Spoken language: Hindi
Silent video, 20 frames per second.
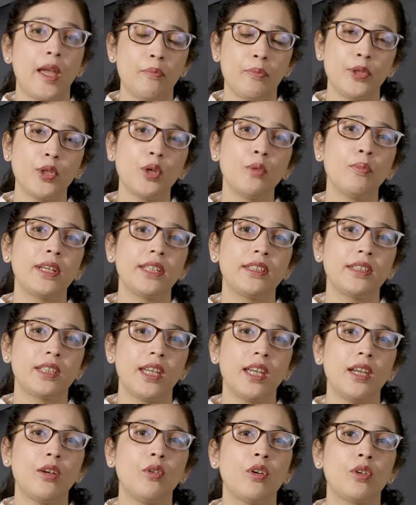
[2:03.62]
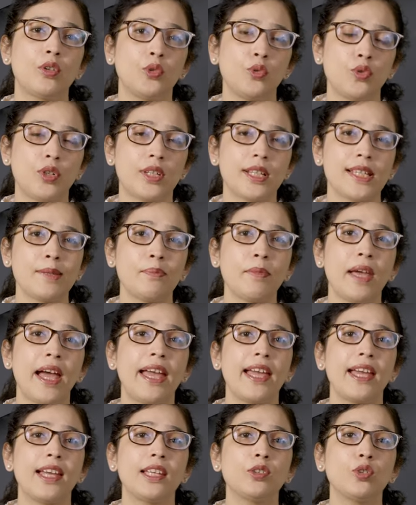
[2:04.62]
एम्ब्रियो बन के और यूट्रस में
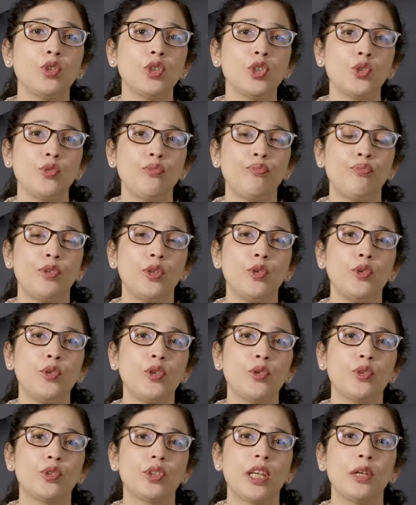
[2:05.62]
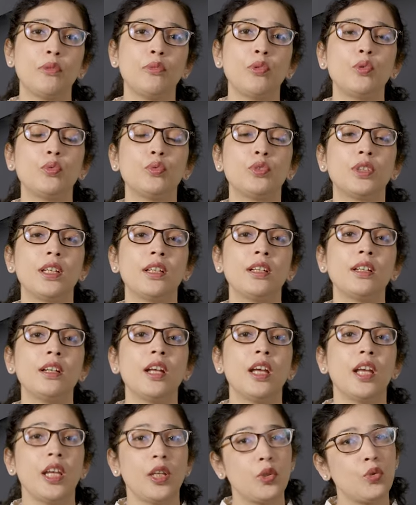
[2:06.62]
आया है तो ये जो फ्लूड होता है वो उधर
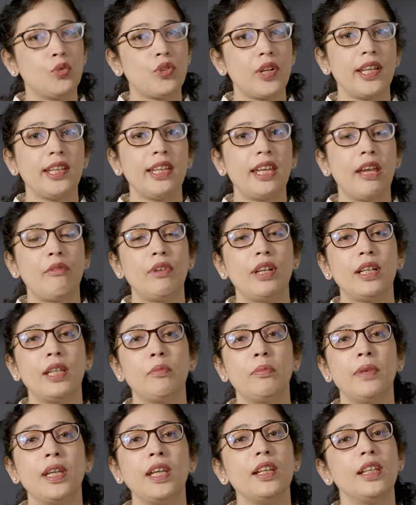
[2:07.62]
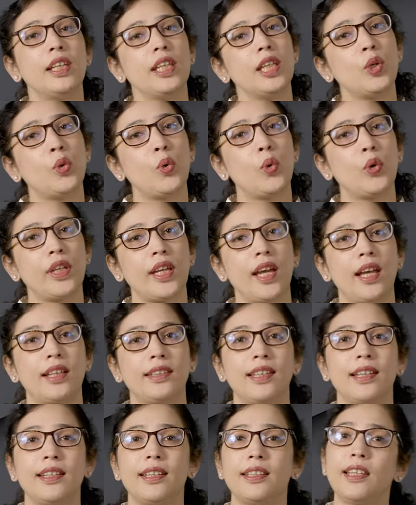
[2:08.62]
यूट्रेन कैविटी में लीक होके
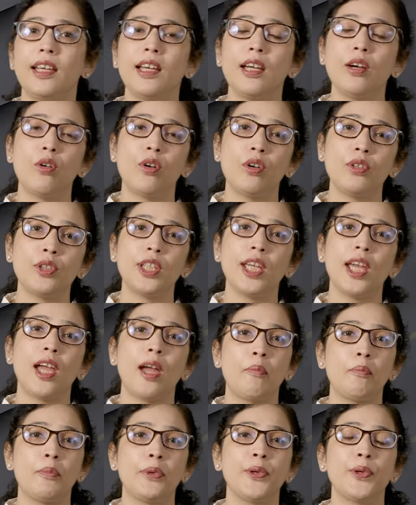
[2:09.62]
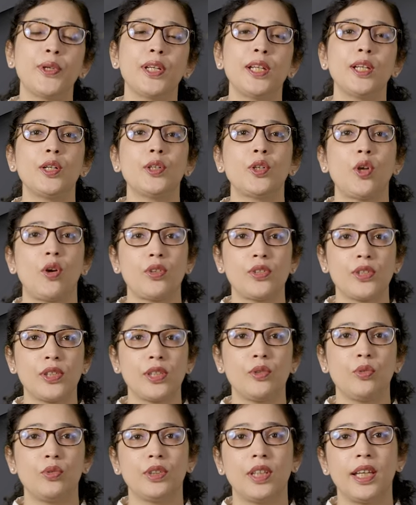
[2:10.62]
आता रहता है और ये एम्ब्रियो के लिए
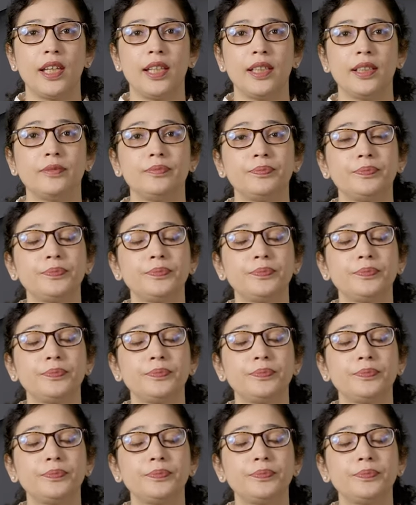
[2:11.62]
टॉक्सिक होता है